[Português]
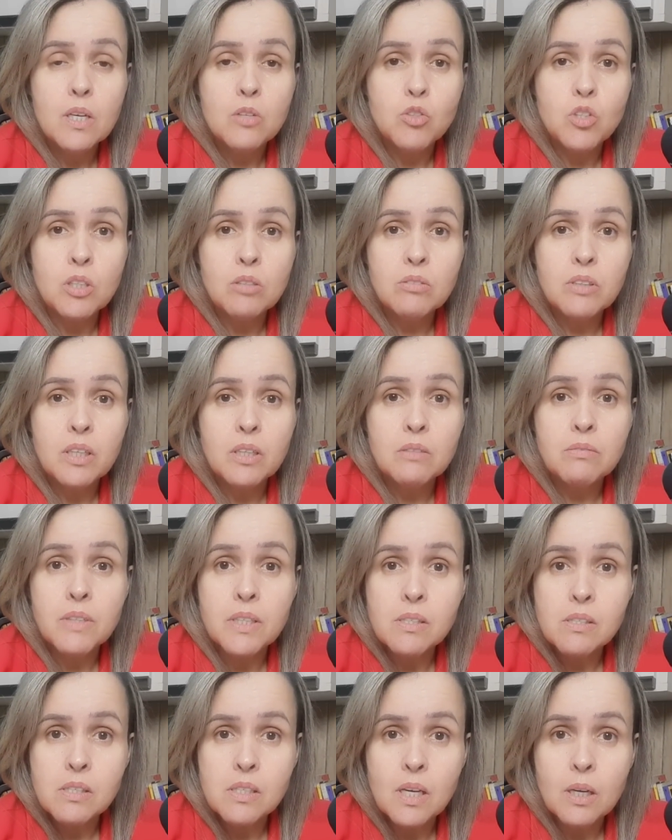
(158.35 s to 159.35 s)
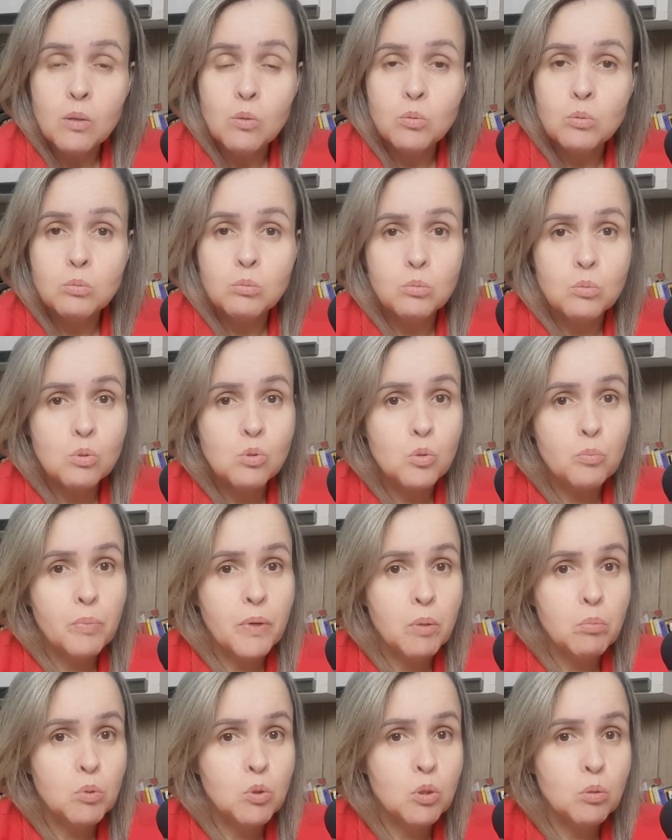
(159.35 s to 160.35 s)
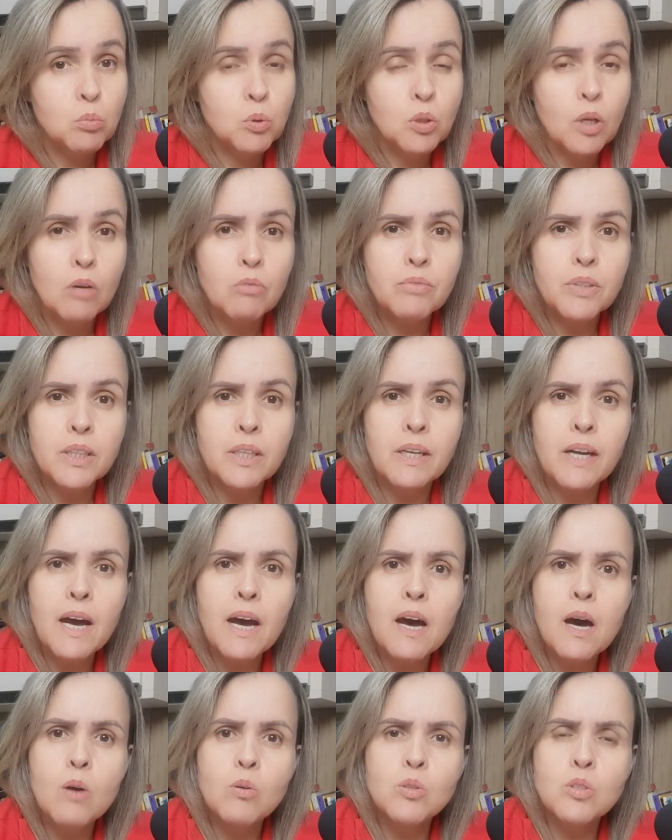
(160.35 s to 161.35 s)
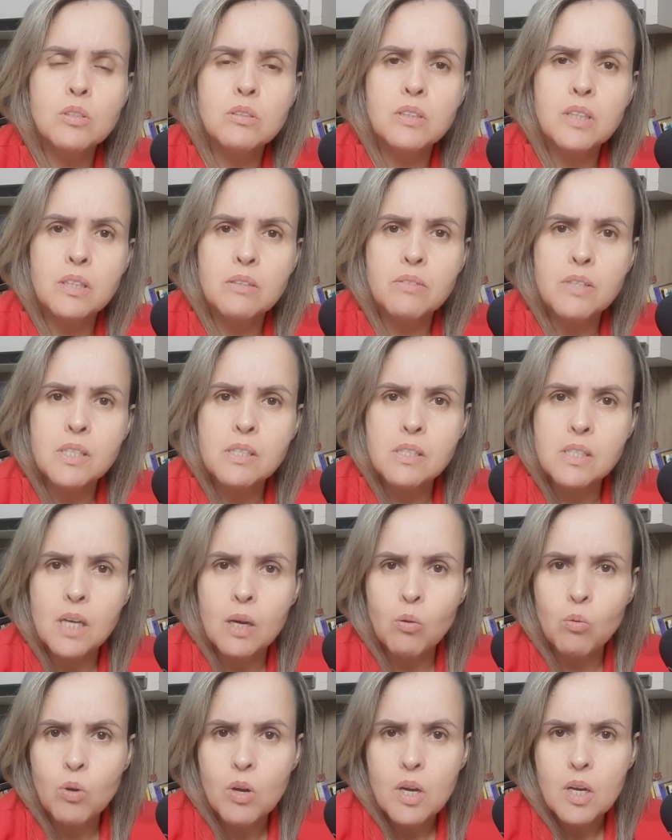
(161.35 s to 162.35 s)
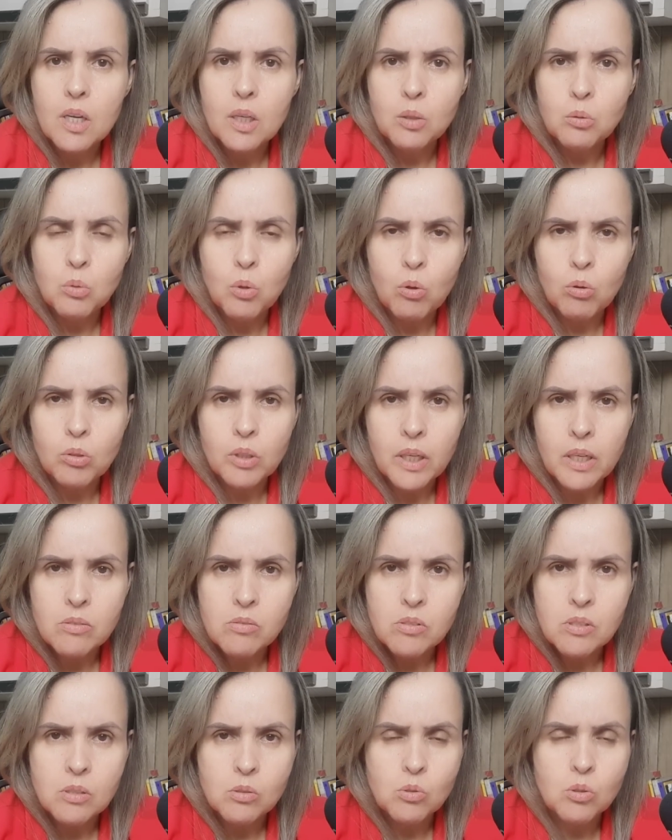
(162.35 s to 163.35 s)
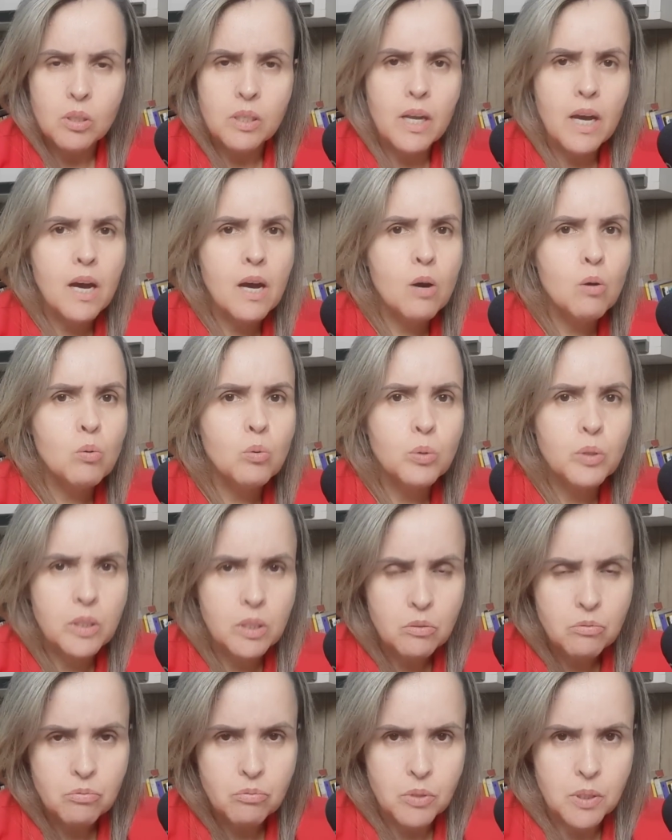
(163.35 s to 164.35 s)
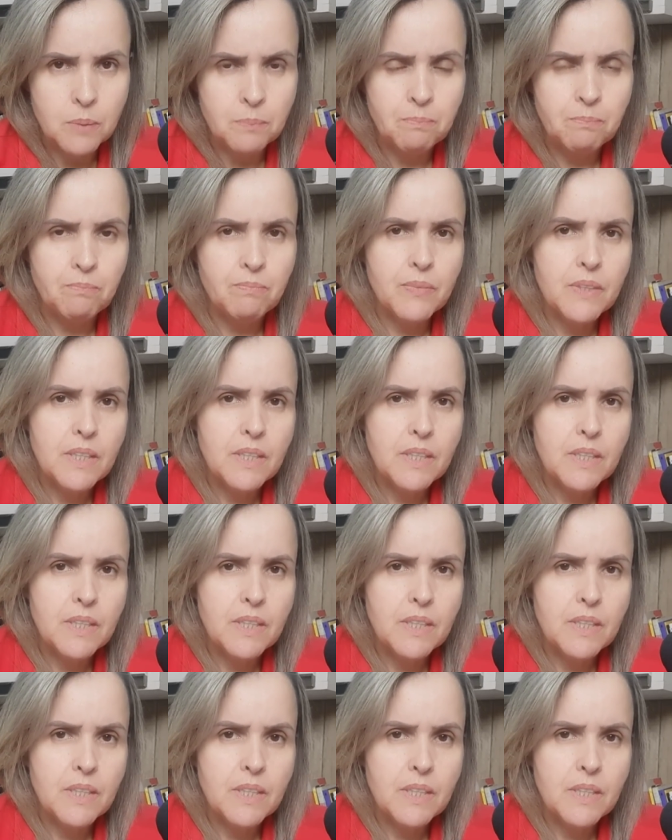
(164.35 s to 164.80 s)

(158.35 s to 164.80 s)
de intervenção no Supremo Tribunal Federal, de intervenção no Congresso Nacional, enfim.